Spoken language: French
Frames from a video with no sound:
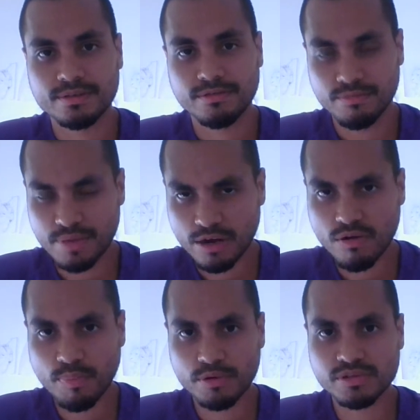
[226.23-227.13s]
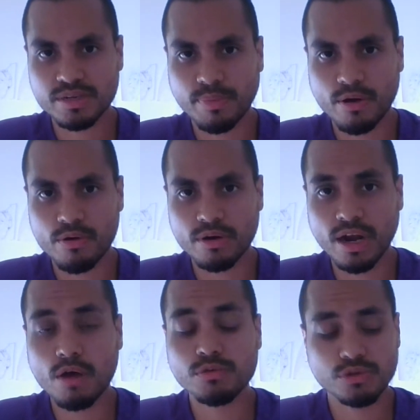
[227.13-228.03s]
Faut bien comprendre ces paroles. Là
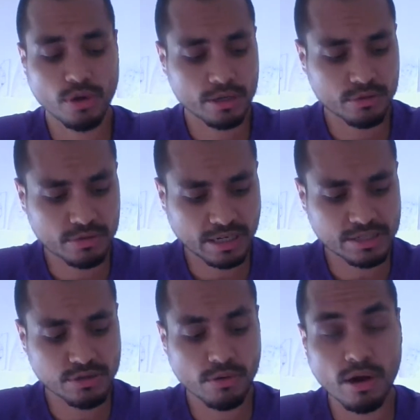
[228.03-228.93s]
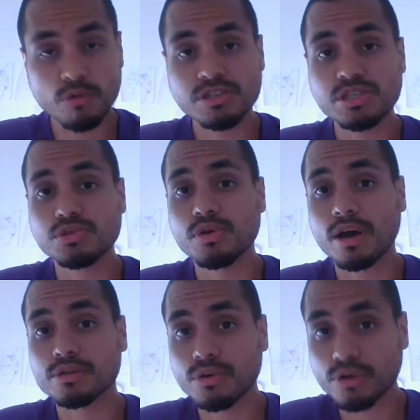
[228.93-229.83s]
où sera ton trésor, là aussi sera
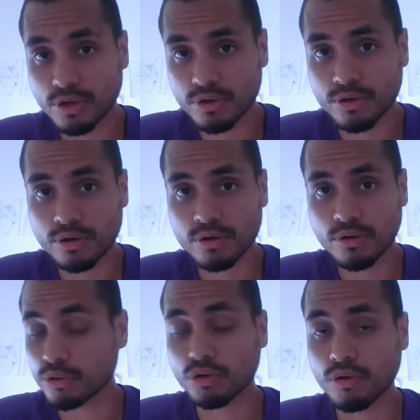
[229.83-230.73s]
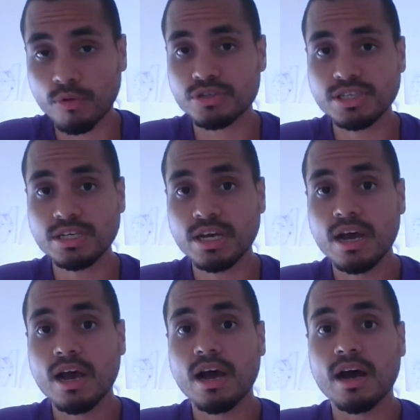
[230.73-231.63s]
ton cœur. Autrement
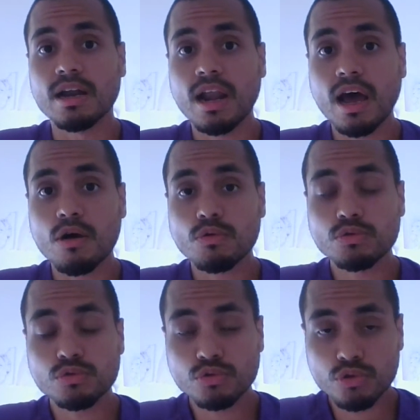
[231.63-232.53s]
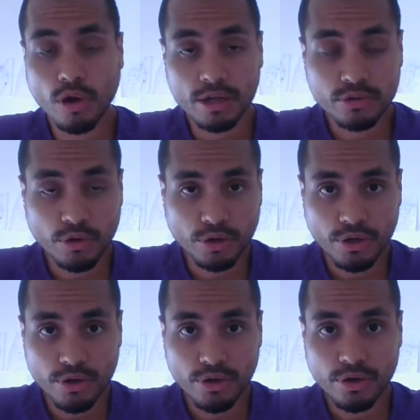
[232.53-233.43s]
dit, là où sera ton
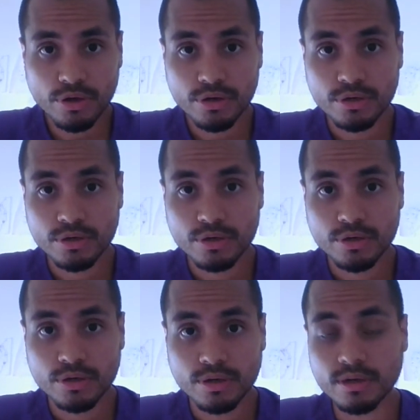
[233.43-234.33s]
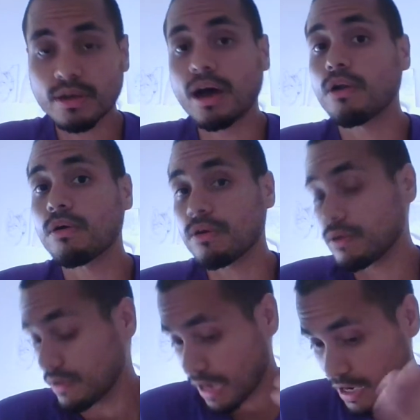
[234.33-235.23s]
cœur, alors
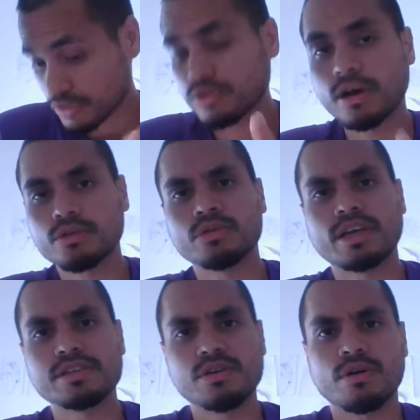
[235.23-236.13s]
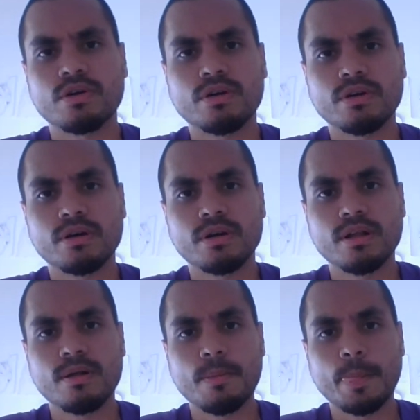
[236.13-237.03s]
là sera ton trésor.
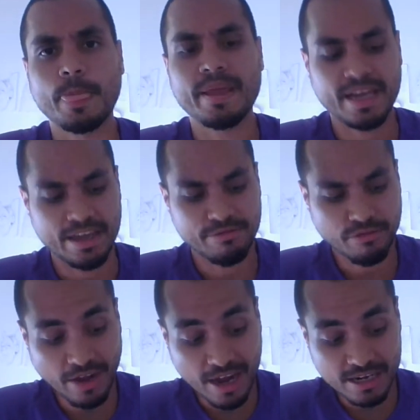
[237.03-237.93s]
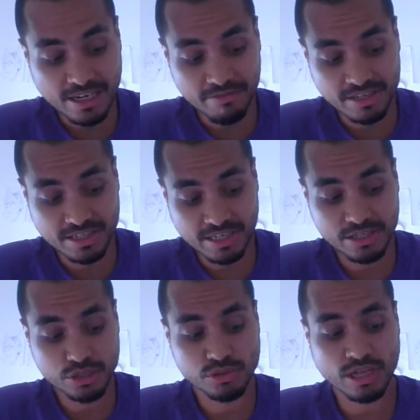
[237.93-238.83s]
Et il faut faire un lien avec ce qui est
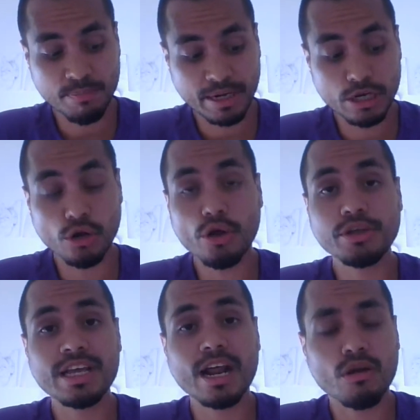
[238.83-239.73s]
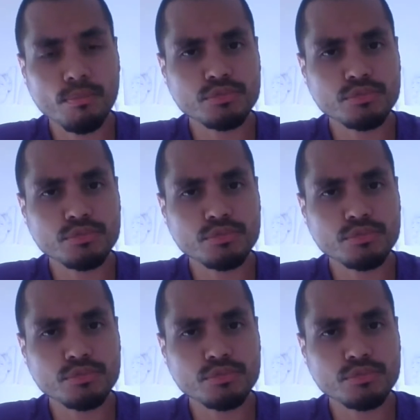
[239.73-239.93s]
dit juste après, l'œil et la langue